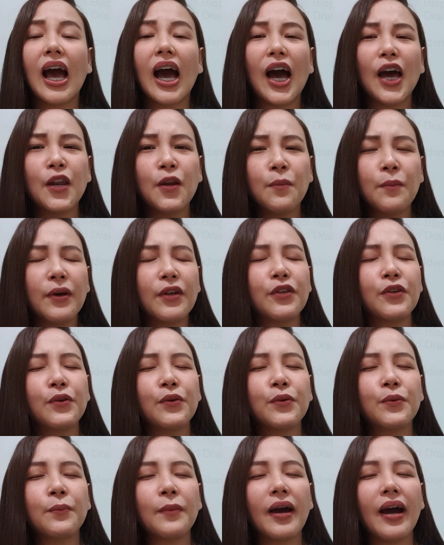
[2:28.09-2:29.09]
Ano man
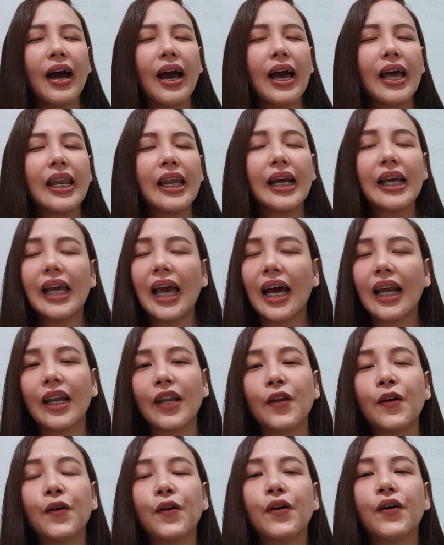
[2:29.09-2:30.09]
yung mga nangyari
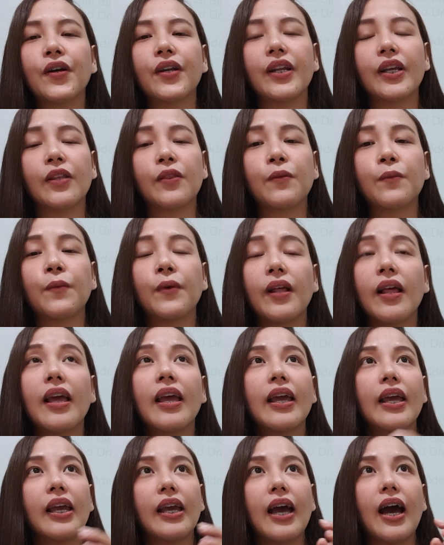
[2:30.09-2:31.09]
noon, it,
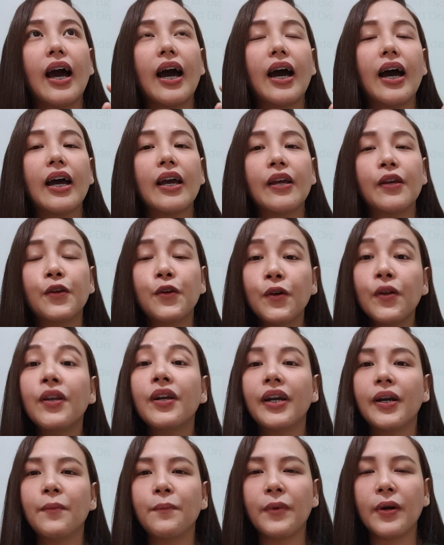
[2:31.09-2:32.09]
uh, you
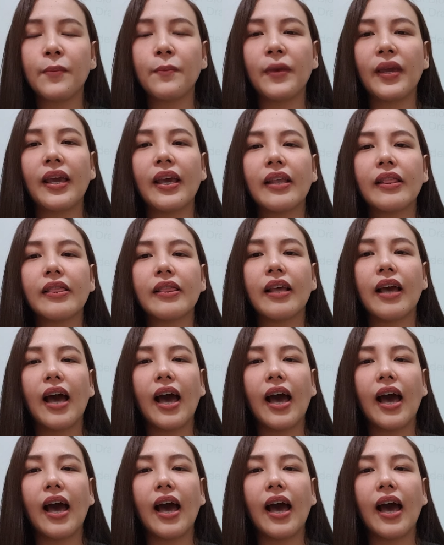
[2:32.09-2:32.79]
learn from it.